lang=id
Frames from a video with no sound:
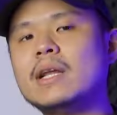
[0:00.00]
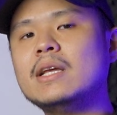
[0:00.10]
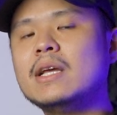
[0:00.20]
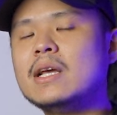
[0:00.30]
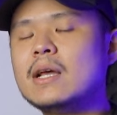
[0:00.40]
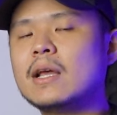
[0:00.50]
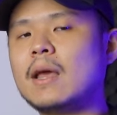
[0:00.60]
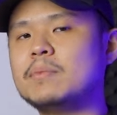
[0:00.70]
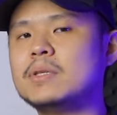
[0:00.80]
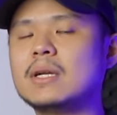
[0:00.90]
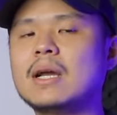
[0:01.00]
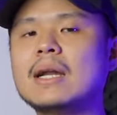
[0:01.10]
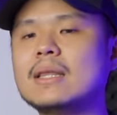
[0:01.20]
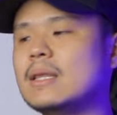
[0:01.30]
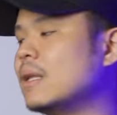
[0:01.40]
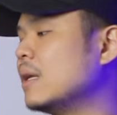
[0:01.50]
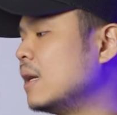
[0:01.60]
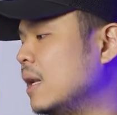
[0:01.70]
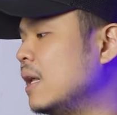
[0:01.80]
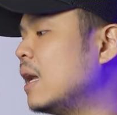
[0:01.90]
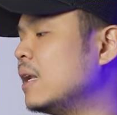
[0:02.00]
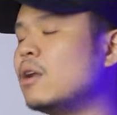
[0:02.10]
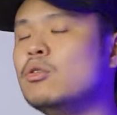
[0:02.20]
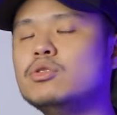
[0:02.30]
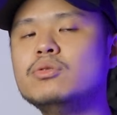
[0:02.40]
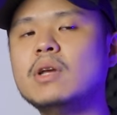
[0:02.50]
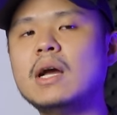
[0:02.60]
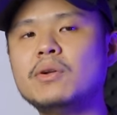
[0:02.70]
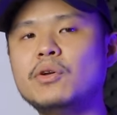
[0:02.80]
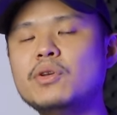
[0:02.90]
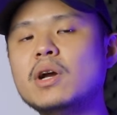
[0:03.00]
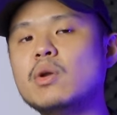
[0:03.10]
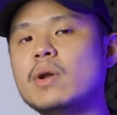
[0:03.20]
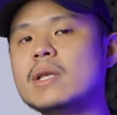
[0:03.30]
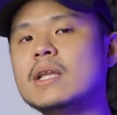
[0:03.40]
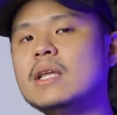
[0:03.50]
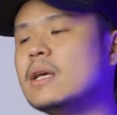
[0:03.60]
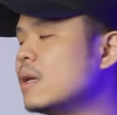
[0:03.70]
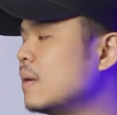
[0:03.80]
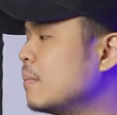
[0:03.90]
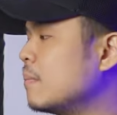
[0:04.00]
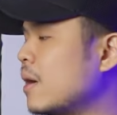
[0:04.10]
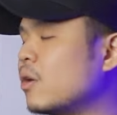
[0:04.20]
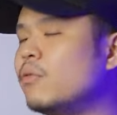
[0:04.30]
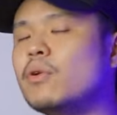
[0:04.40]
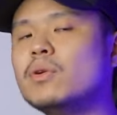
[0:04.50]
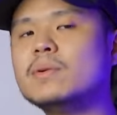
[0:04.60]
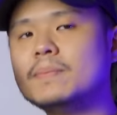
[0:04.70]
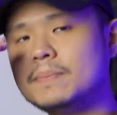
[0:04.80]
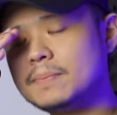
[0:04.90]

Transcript: dari capture card kalian. Dan lucunya audionya keluarnya di mikrofon.